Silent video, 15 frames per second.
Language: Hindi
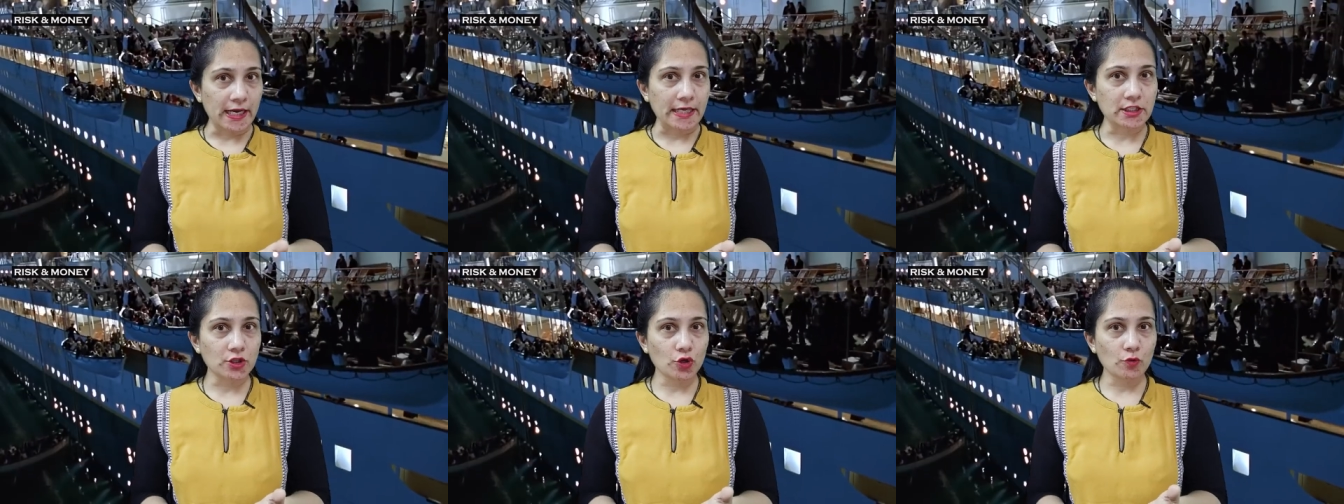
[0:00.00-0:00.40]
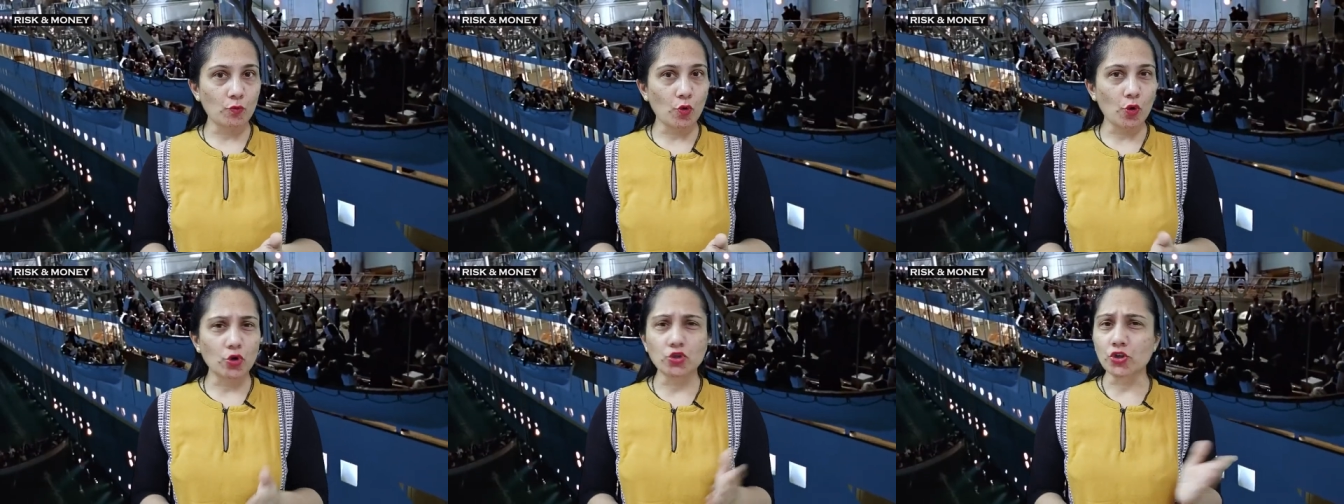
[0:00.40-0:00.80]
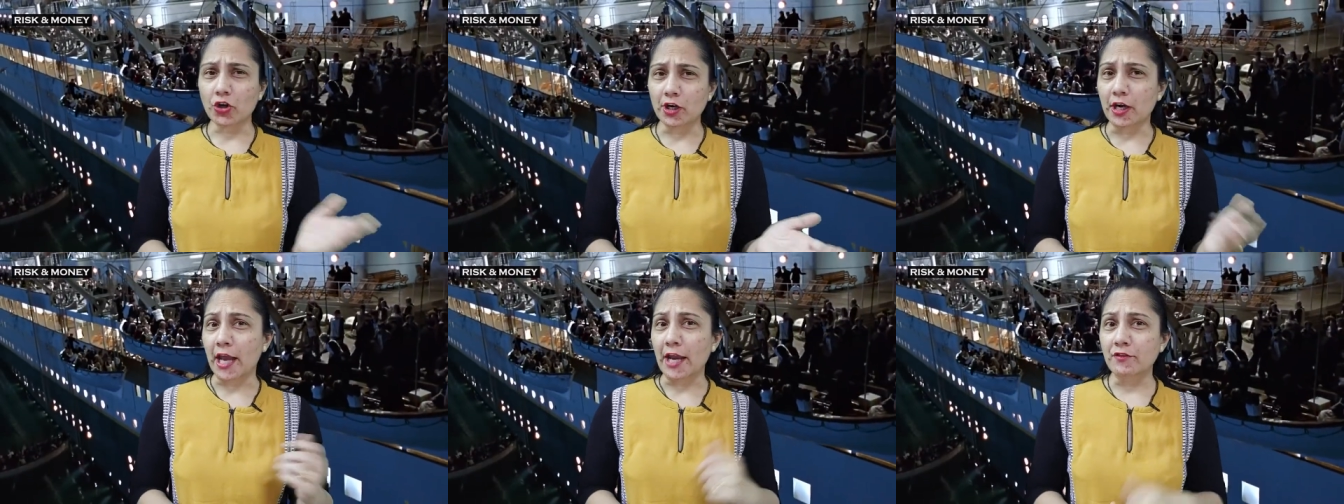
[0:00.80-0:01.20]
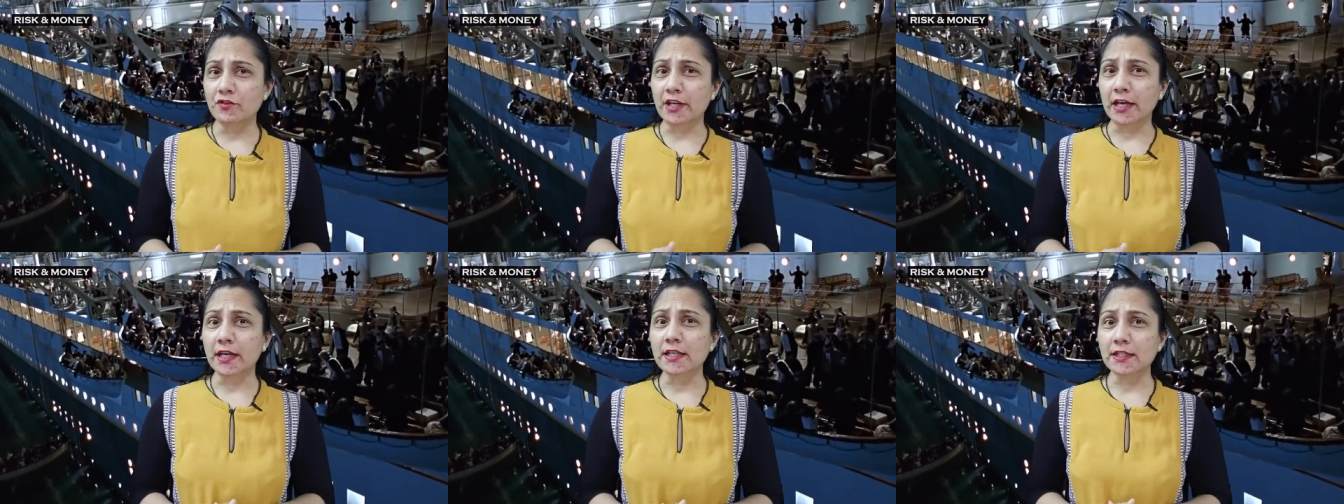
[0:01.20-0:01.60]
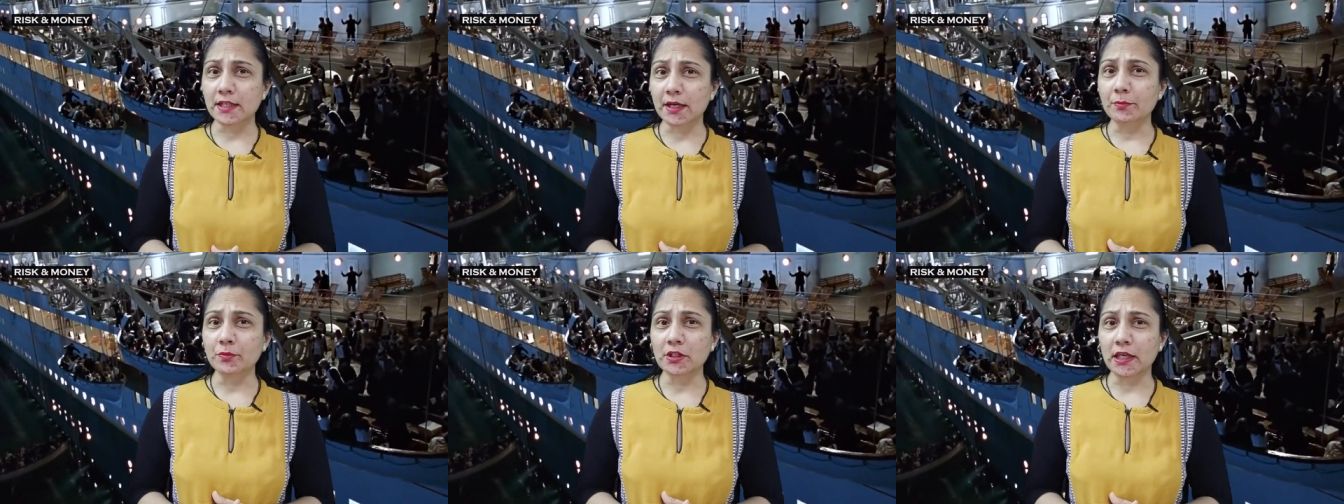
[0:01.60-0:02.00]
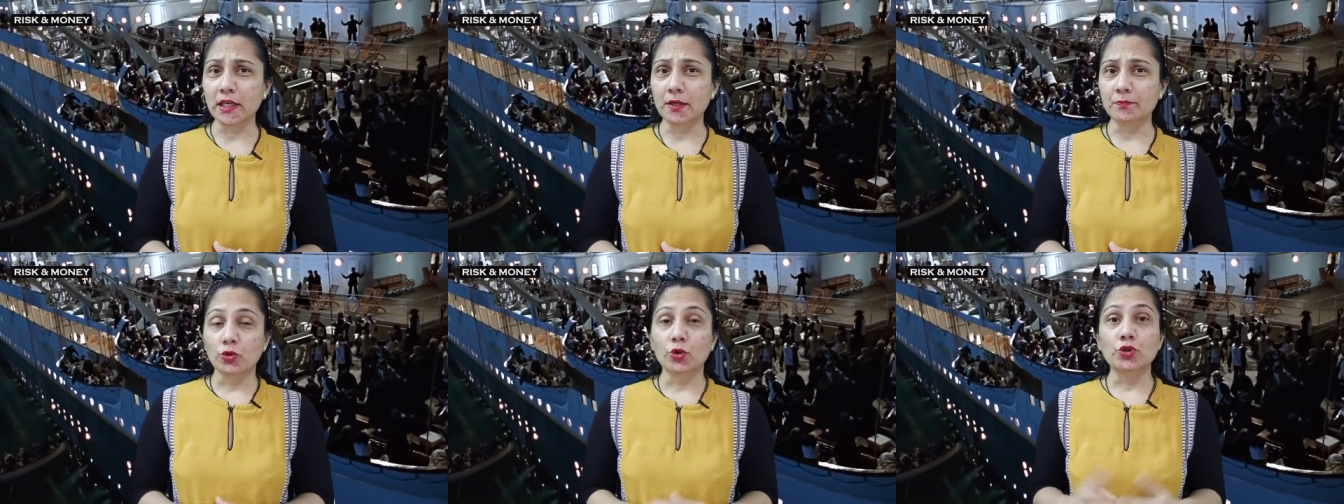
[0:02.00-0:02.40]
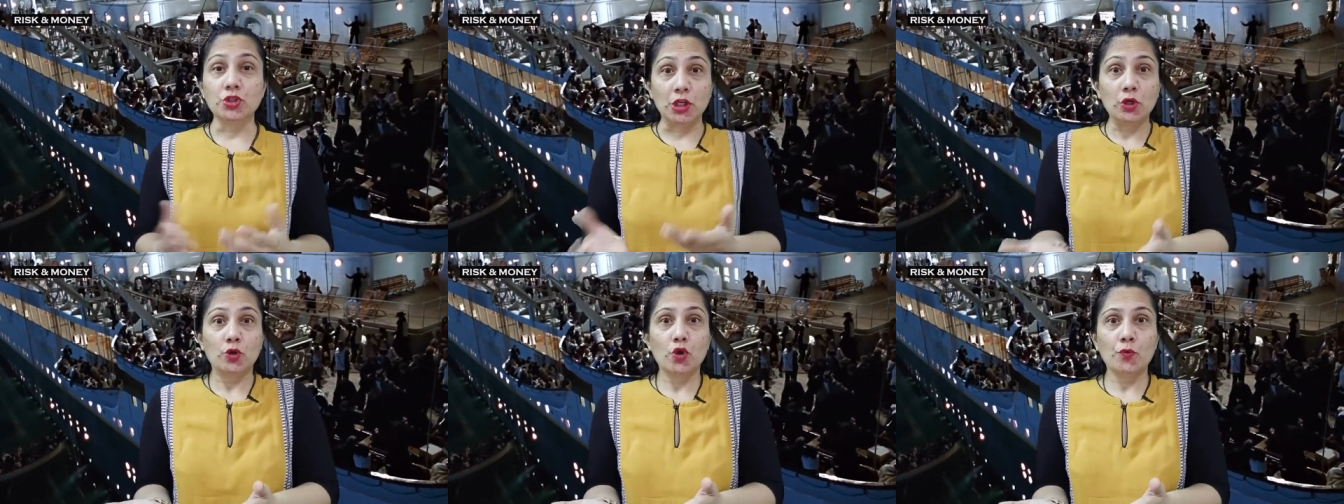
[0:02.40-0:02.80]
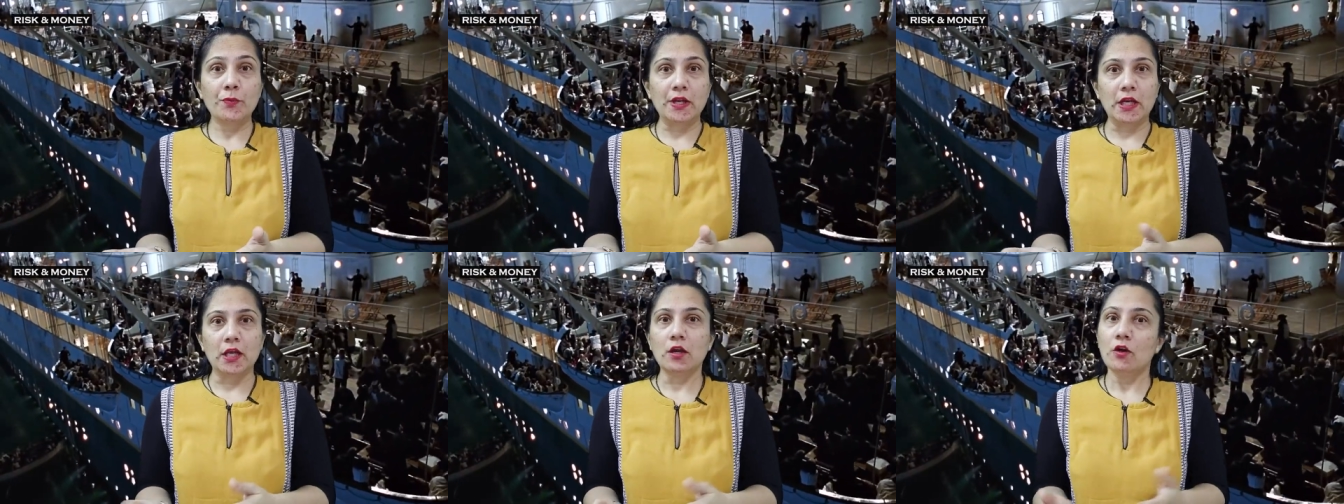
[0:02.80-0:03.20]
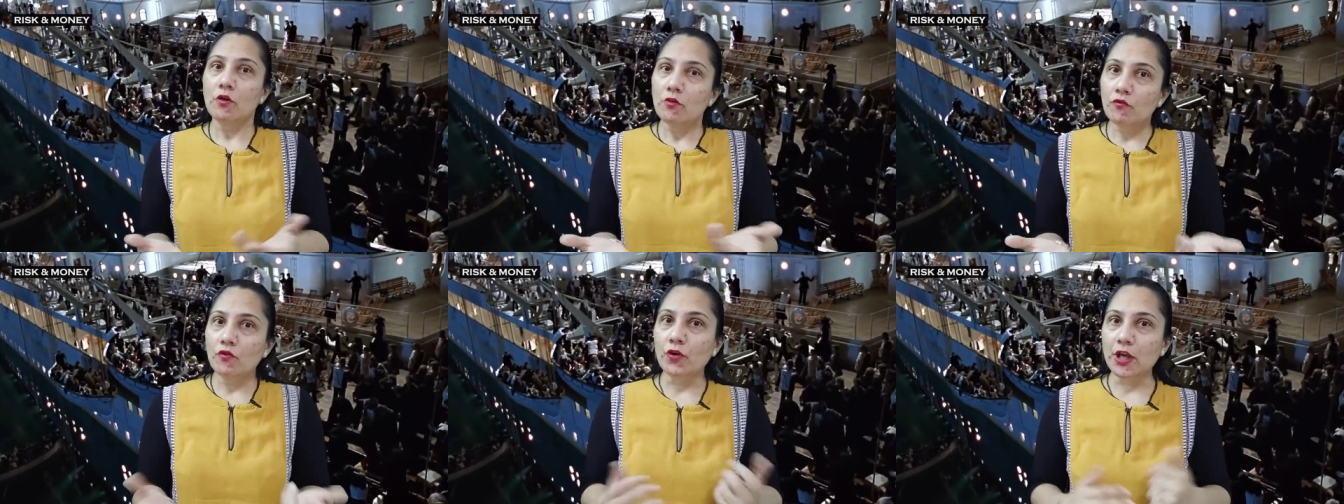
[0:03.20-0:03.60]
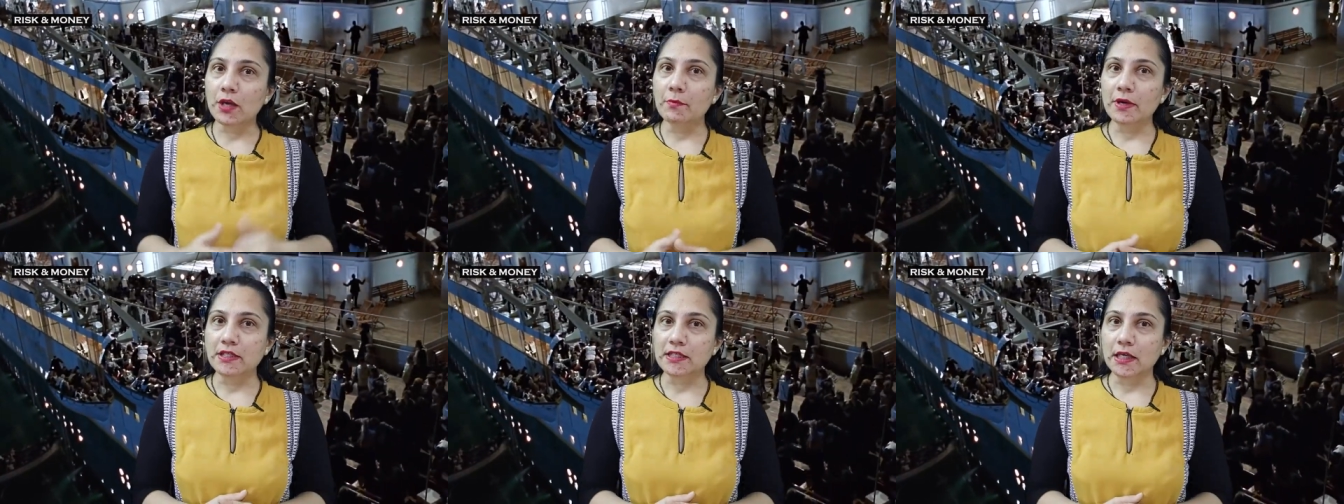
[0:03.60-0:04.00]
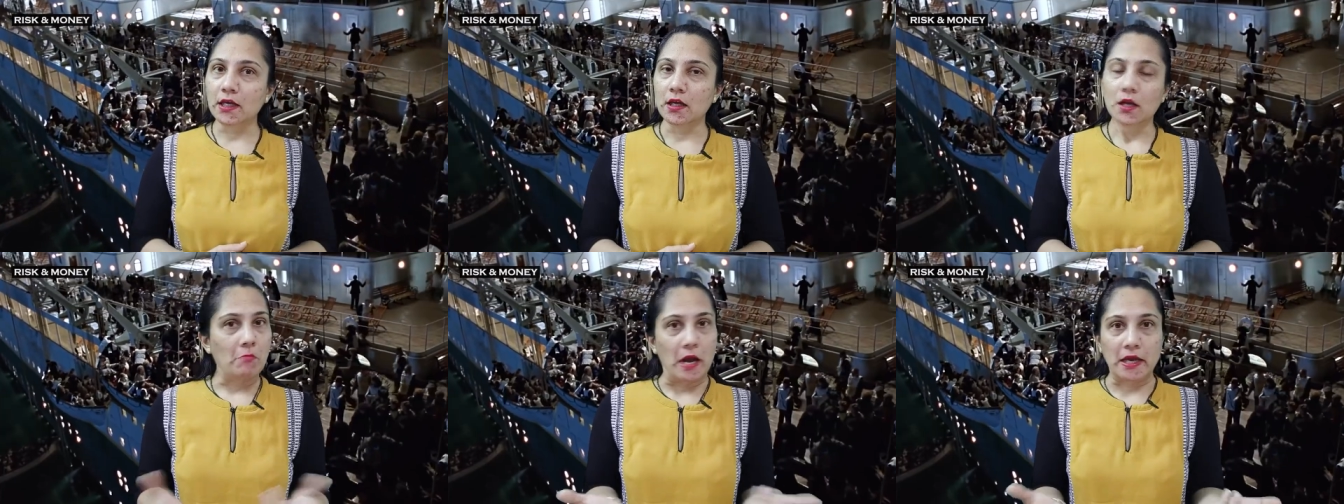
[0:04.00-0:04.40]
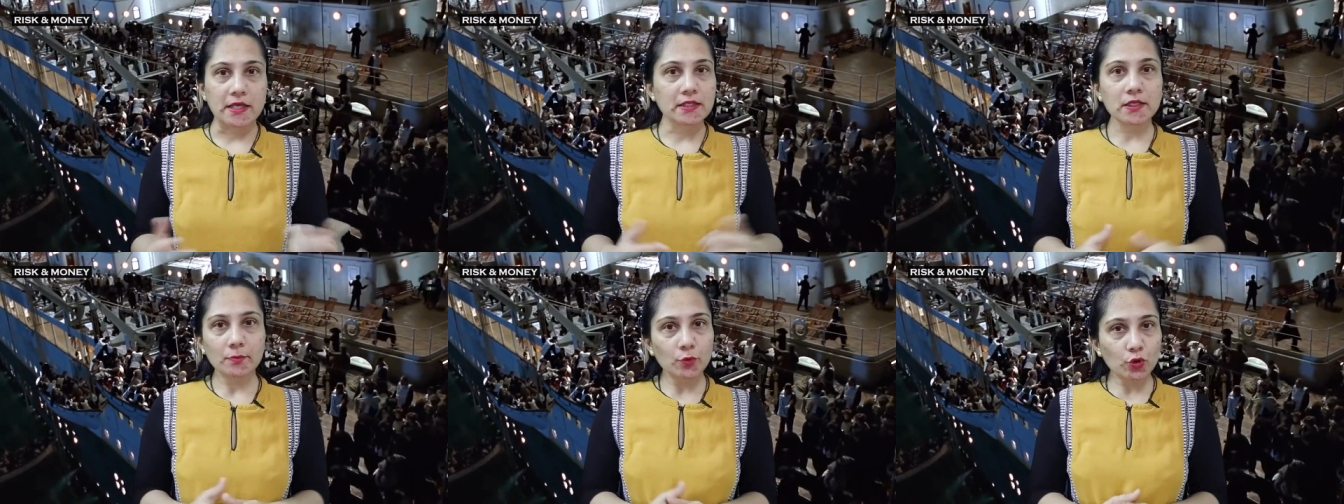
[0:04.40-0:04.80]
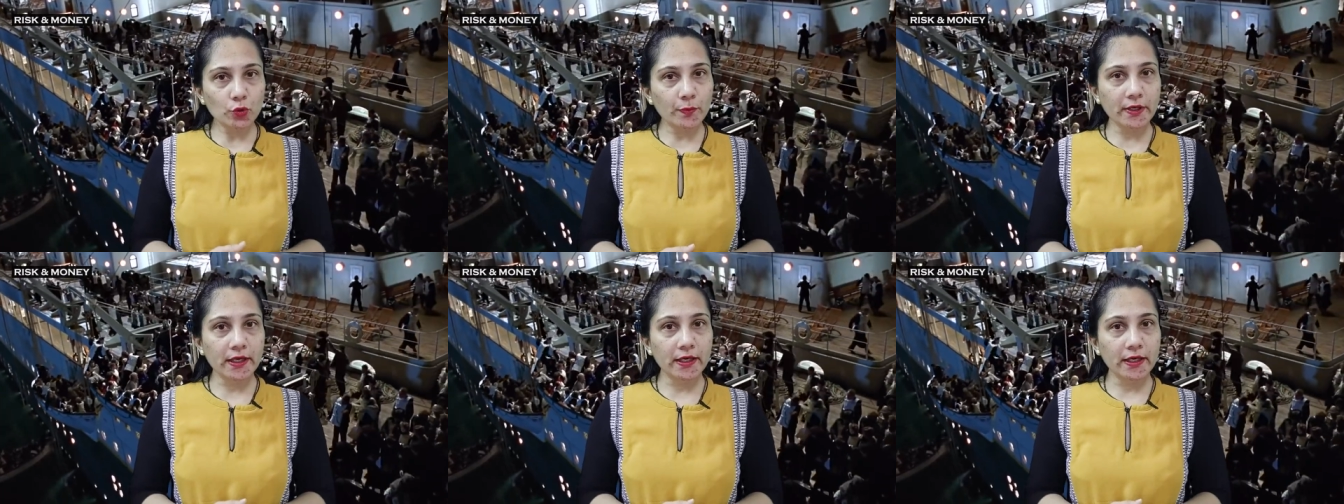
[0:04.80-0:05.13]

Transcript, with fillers: रेस्क्यू बोट्स और लाइफ जैकेट्स कम थे तो जिनको मिले वही बचे बाकी सब डूब